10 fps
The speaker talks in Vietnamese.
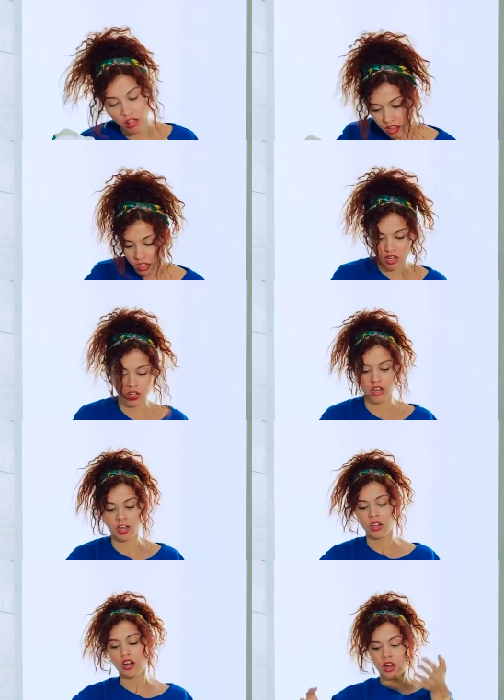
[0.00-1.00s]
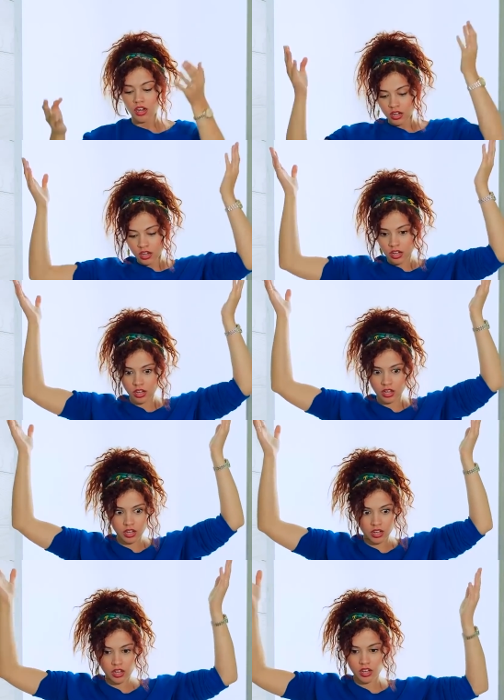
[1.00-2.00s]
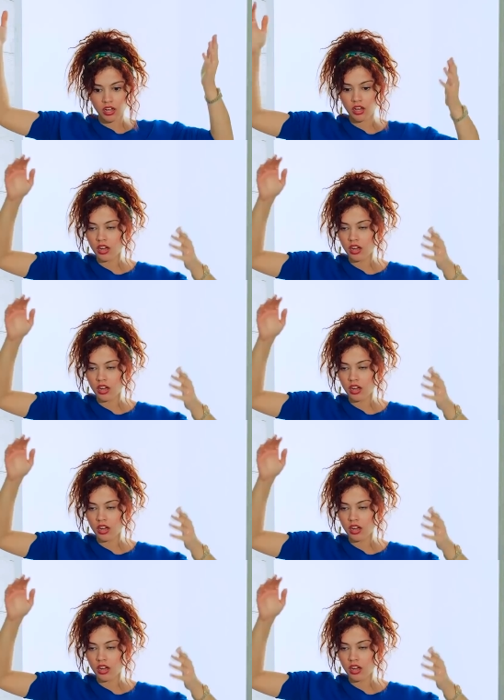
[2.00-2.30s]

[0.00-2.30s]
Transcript: lách vừa cái cửa. Chà,